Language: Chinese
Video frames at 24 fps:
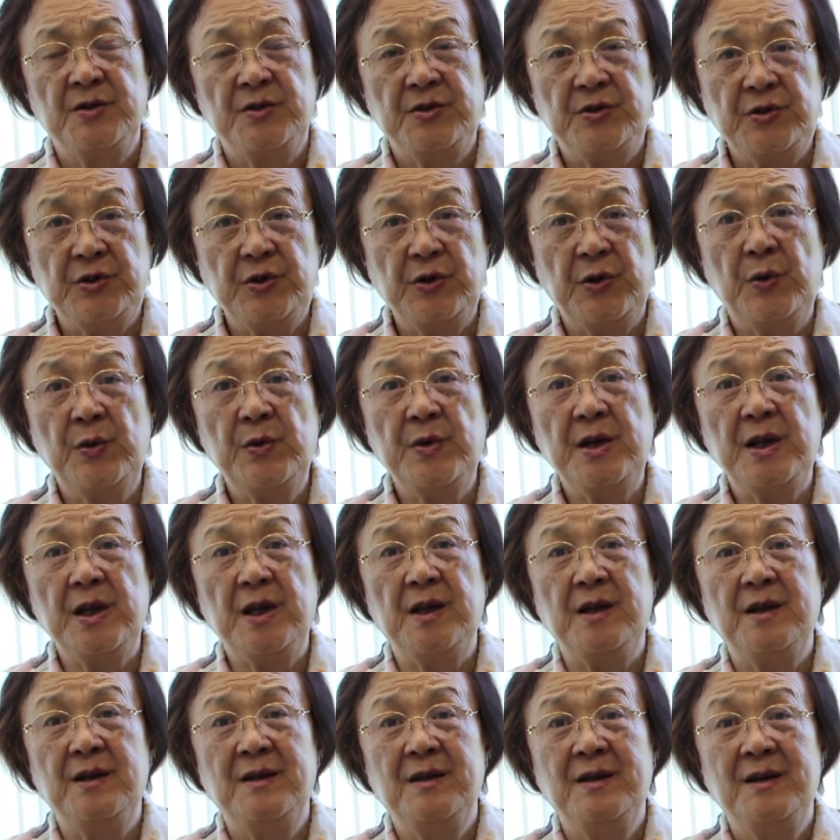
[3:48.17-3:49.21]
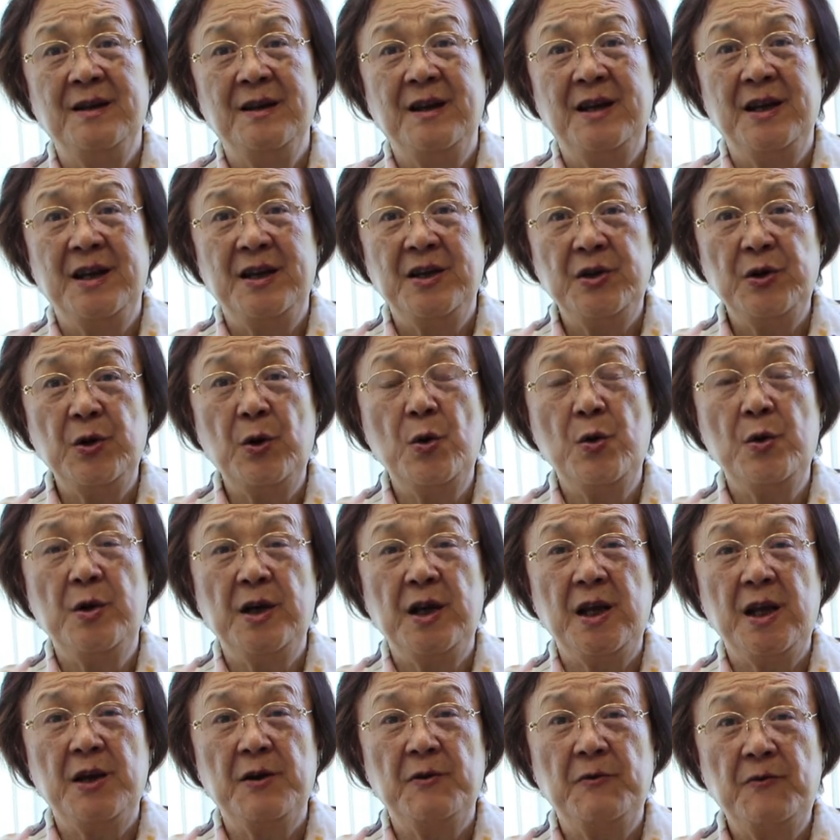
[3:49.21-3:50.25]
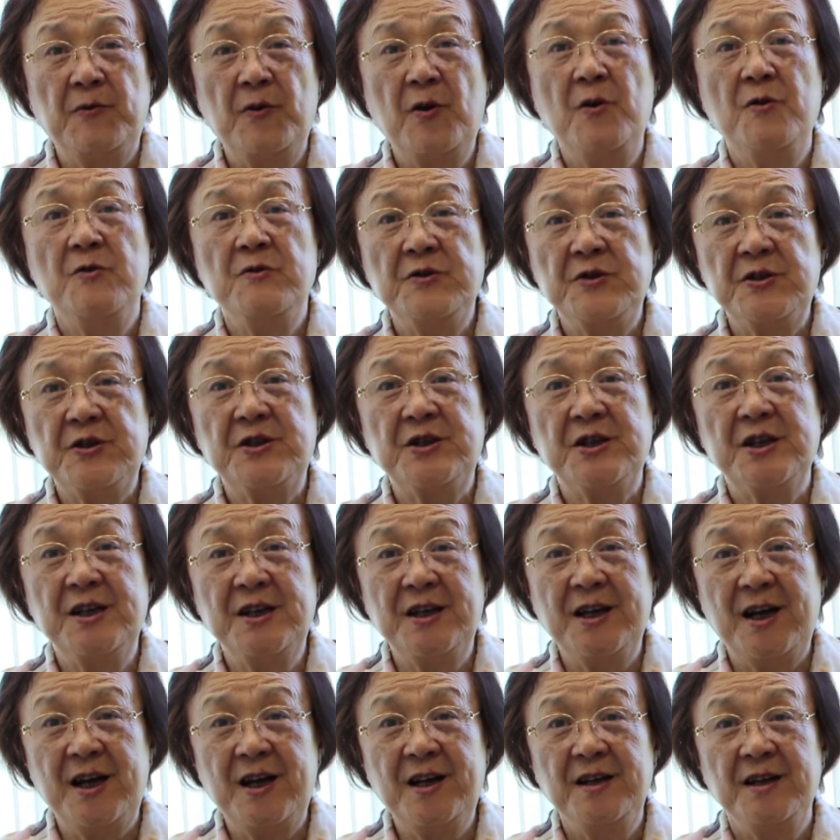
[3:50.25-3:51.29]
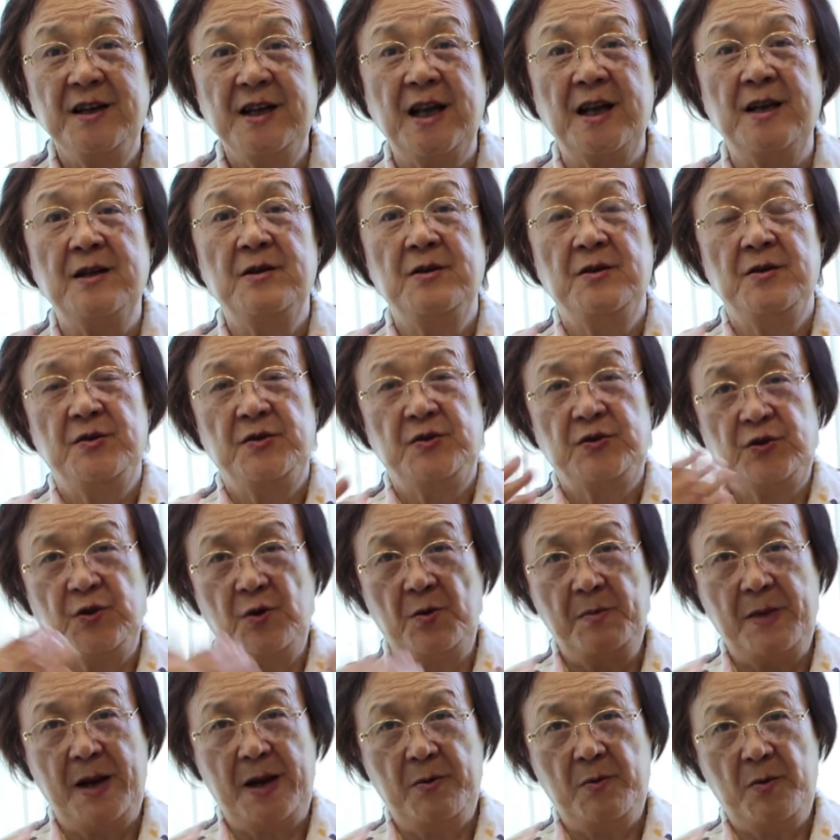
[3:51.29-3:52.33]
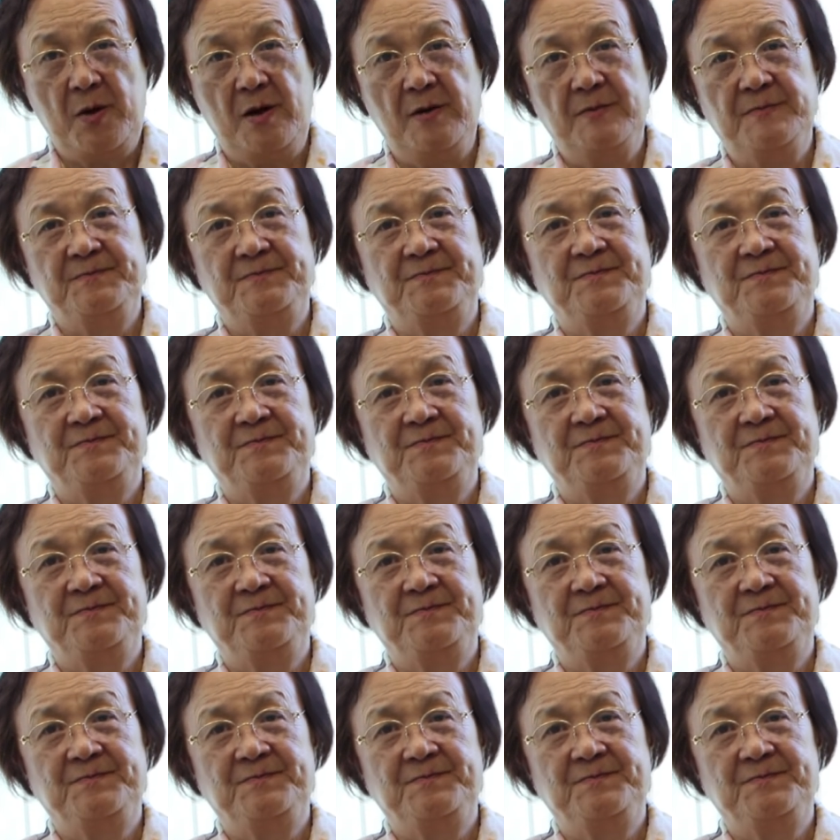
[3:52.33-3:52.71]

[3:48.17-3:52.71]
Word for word: 求你用你丰盛的恩典充满我。